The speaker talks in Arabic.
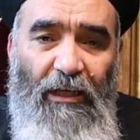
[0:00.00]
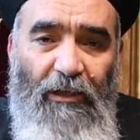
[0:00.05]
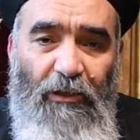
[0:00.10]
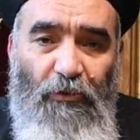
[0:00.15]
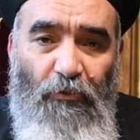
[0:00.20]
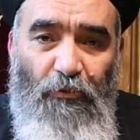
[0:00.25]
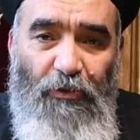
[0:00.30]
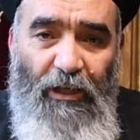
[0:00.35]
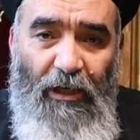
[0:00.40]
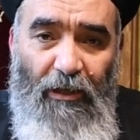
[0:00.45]

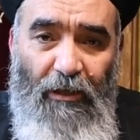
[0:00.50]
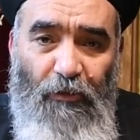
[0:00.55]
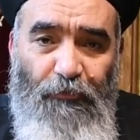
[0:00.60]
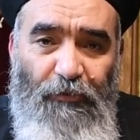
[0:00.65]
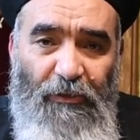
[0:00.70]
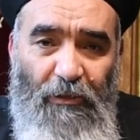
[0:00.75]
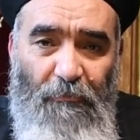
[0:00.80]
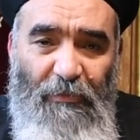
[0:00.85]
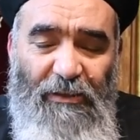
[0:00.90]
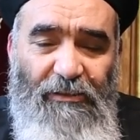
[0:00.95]
إنه
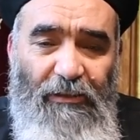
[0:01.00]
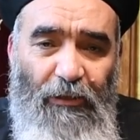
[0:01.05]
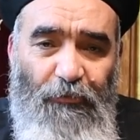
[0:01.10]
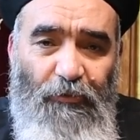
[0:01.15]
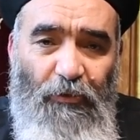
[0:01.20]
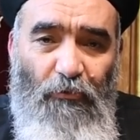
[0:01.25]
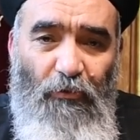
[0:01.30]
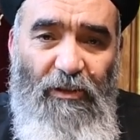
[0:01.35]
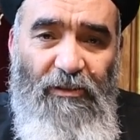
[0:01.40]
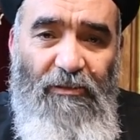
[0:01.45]
يعرف إن المسيح
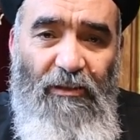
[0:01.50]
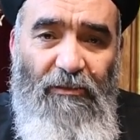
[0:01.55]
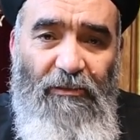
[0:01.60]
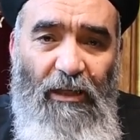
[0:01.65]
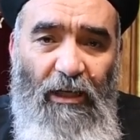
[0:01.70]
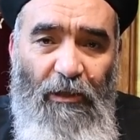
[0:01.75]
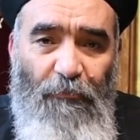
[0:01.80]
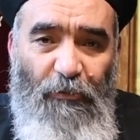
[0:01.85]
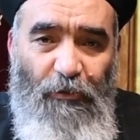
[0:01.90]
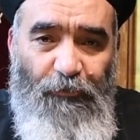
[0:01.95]
في الوسط
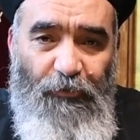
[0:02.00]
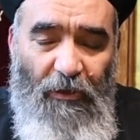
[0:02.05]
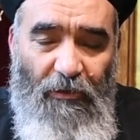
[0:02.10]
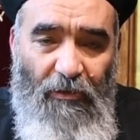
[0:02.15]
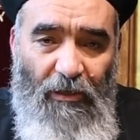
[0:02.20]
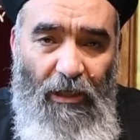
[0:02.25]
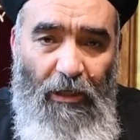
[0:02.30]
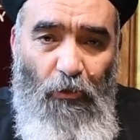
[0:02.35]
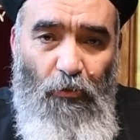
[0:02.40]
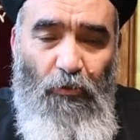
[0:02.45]

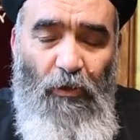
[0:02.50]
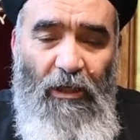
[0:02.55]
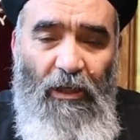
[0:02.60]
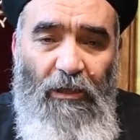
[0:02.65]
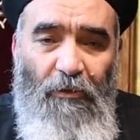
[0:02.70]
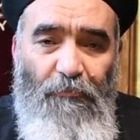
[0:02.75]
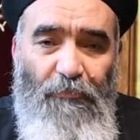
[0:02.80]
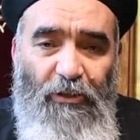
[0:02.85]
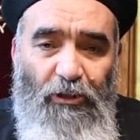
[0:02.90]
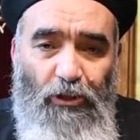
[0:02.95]
بيفرحه
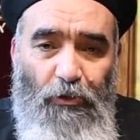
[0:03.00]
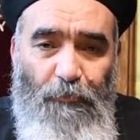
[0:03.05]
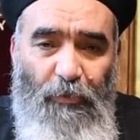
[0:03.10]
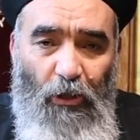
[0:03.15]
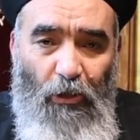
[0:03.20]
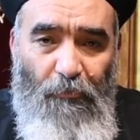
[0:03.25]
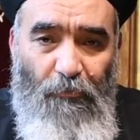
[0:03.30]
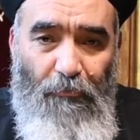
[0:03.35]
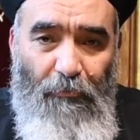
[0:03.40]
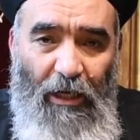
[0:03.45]

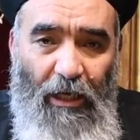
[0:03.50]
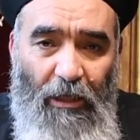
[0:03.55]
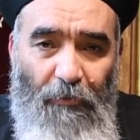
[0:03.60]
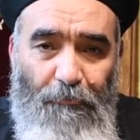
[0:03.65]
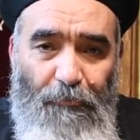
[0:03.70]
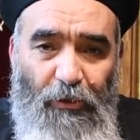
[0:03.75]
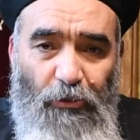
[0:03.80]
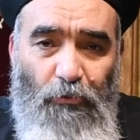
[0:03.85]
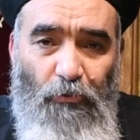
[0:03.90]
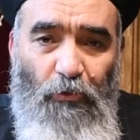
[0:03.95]
بيشبعه من
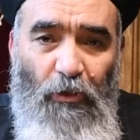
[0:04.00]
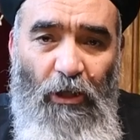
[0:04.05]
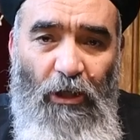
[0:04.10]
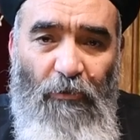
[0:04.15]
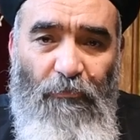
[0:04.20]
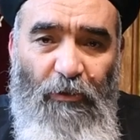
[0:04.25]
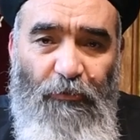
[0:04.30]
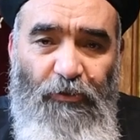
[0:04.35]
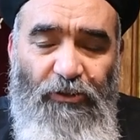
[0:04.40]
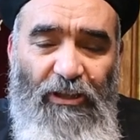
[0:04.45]
محبته
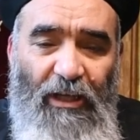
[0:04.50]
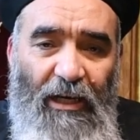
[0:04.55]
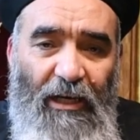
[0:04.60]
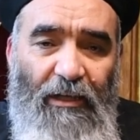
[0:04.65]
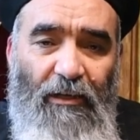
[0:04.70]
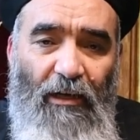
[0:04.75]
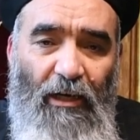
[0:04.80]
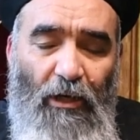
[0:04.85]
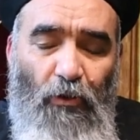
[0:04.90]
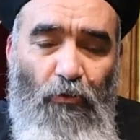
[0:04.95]
ومفيش
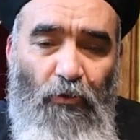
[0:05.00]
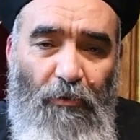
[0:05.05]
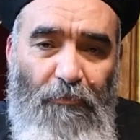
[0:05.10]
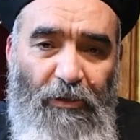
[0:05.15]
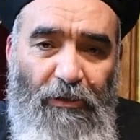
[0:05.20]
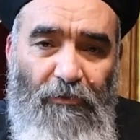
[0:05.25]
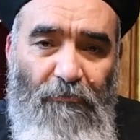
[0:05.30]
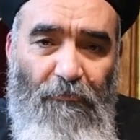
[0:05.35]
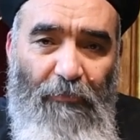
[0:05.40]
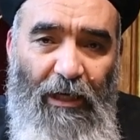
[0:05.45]
حاجة أقوى
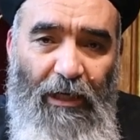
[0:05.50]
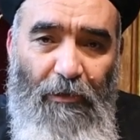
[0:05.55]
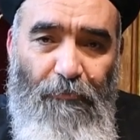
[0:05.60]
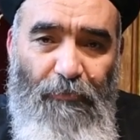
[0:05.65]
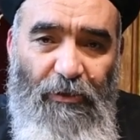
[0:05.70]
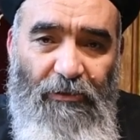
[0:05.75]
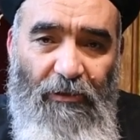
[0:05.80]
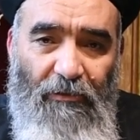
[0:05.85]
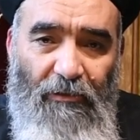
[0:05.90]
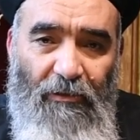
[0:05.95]
من
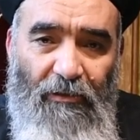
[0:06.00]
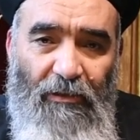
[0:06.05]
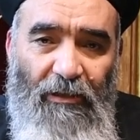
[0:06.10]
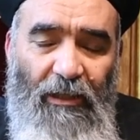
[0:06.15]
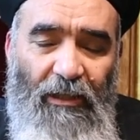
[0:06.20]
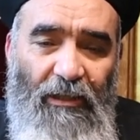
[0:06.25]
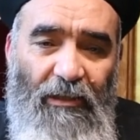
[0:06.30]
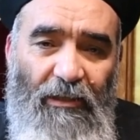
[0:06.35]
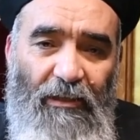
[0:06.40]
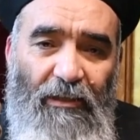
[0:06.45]
محبة الله
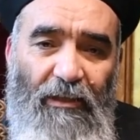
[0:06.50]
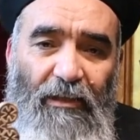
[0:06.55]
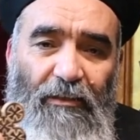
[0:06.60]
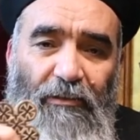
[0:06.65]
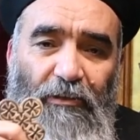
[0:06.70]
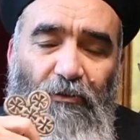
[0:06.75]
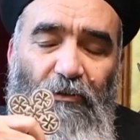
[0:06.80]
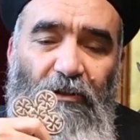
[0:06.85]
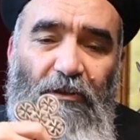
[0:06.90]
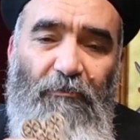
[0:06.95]

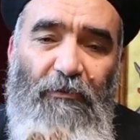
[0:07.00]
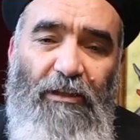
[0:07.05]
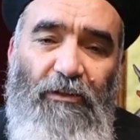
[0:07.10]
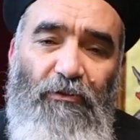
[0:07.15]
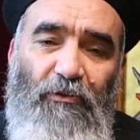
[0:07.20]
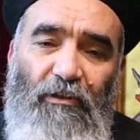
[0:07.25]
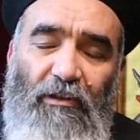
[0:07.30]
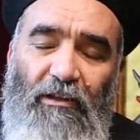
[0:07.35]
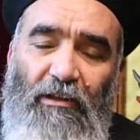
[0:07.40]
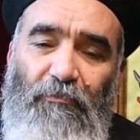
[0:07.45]
لإلهنا كل
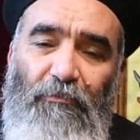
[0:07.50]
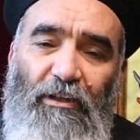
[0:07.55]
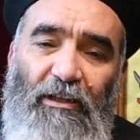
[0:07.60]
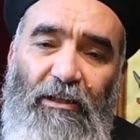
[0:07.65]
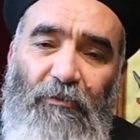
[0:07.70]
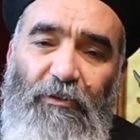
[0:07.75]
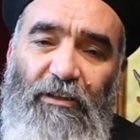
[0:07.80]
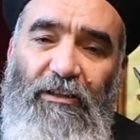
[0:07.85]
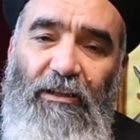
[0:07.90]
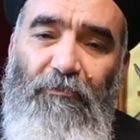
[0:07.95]
مجد وكرامة
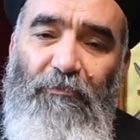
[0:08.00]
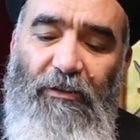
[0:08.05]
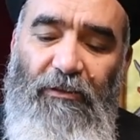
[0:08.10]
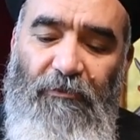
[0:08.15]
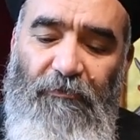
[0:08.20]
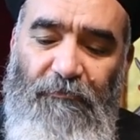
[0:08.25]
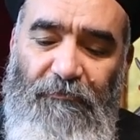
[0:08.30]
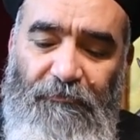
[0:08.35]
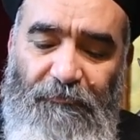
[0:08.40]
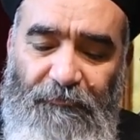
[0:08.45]
الأبد
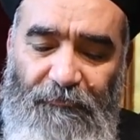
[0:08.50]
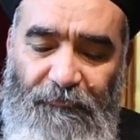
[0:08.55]
آمين